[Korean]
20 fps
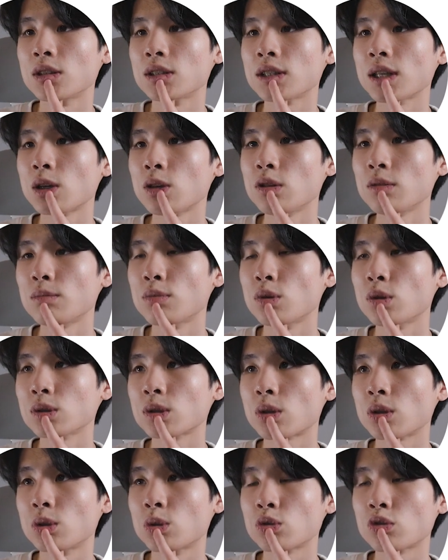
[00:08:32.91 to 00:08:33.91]
여기 새로운
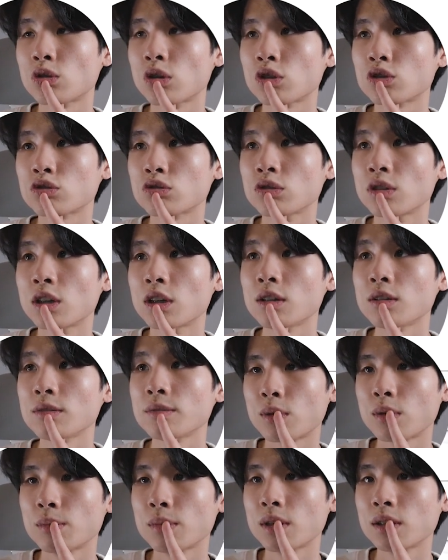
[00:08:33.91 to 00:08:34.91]
보고서로 이동 눌러주고요.
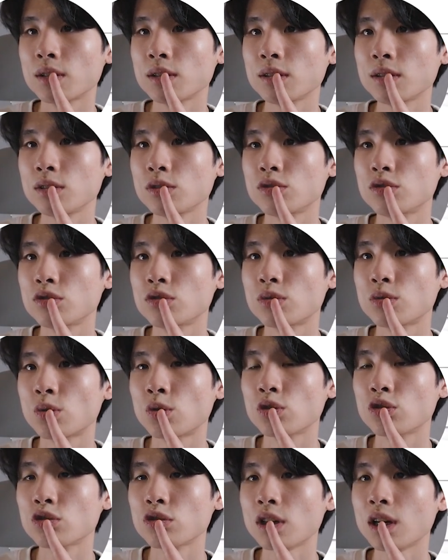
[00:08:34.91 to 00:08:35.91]
보면은
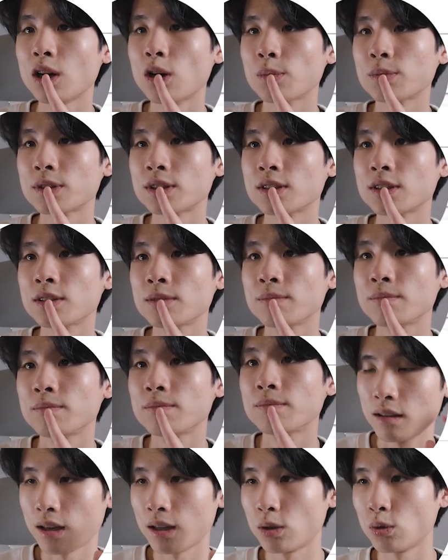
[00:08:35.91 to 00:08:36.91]
오류가 없음.
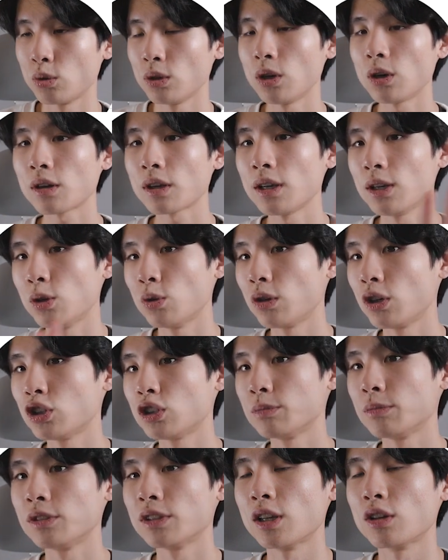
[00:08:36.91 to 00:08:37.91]
얘도 이렇게
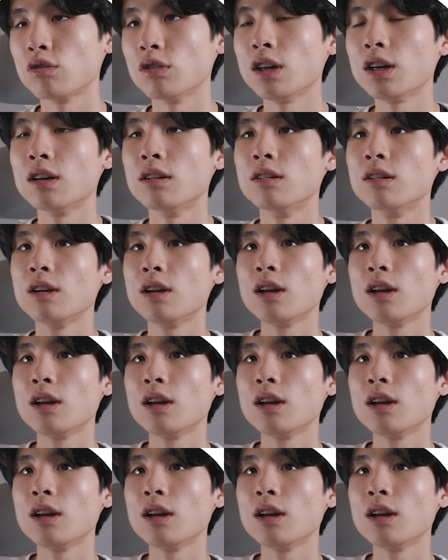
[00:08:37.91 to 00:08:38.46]
이용해주면 되고요.